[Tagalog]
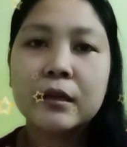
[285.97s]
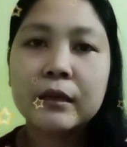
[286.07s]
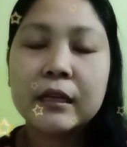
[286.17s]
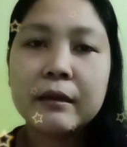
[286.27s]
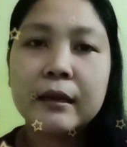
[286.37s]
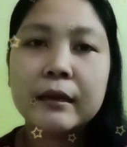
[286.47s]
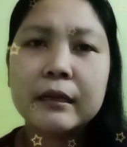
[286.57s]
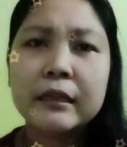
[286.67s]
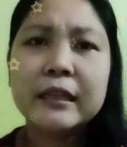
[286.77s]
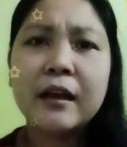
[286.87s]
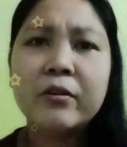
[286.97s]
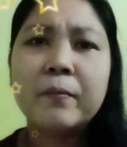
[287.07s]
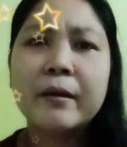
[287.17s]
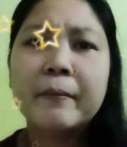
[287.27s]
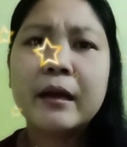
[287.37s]
Nag, tagal ko
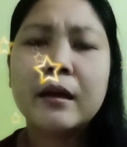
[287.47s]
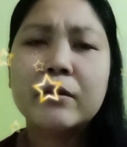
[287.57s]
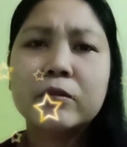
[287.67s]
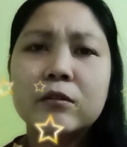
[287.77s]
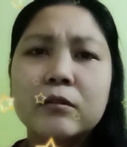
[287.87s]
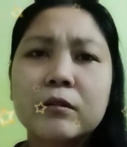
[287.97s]
pa maano,